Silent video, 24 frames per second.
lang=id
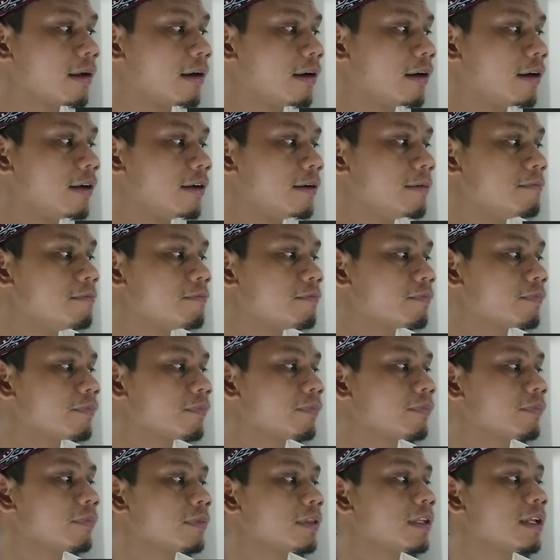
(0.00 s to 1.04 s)

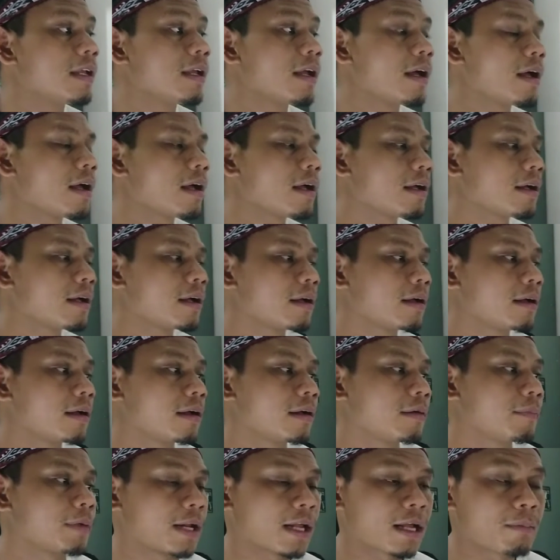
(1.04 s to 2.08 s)
um, dia
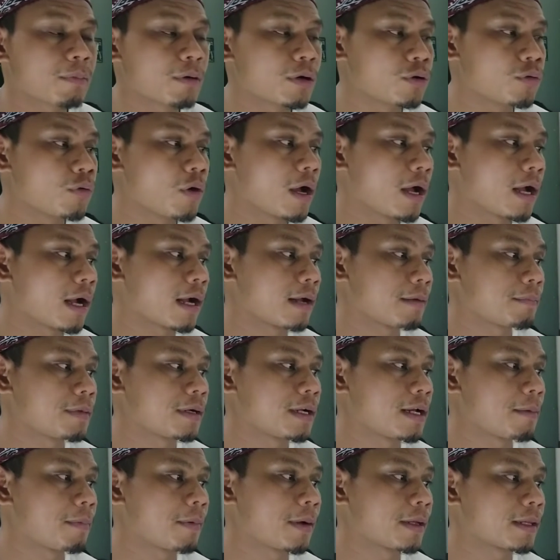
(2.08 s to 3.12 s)
mereka berdua
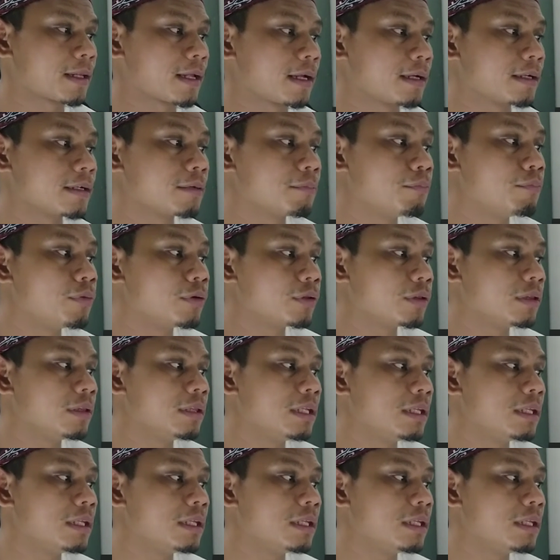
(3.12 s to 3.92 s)
akan mendapatkan debut